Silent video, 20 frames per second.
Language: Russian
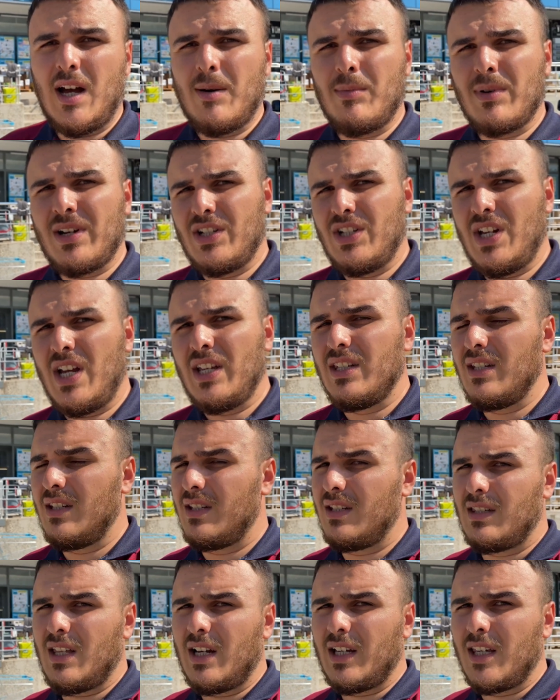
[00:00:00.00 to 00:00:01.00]
обращайтесь
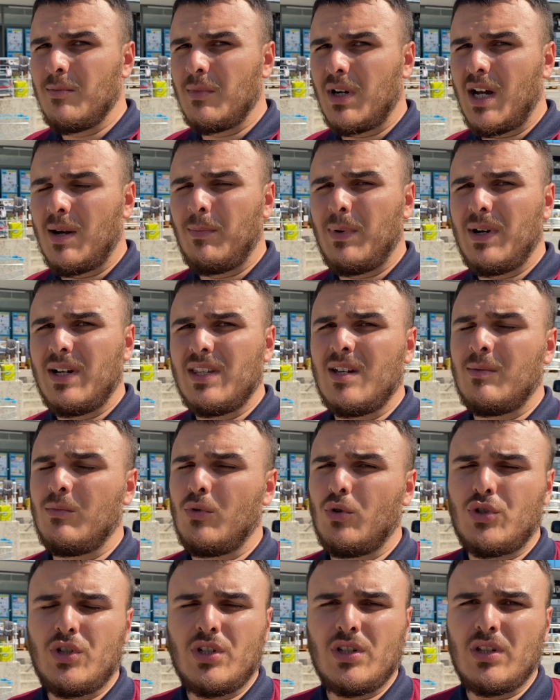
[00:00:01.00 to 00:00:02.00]
к таким компаниям.
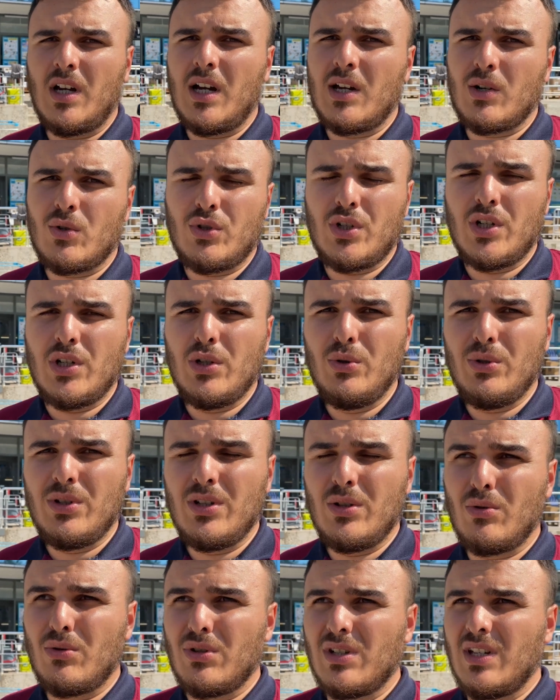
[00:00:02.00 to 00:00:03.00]
Очень хорошие
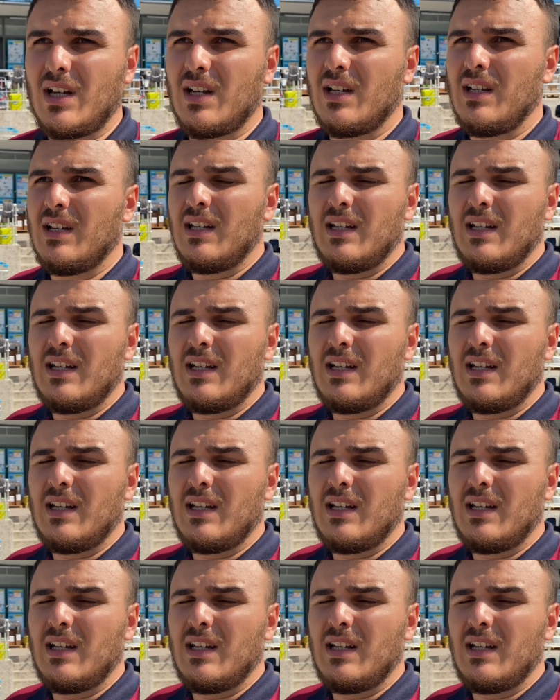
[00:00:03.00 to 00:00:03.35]
люди, друзья.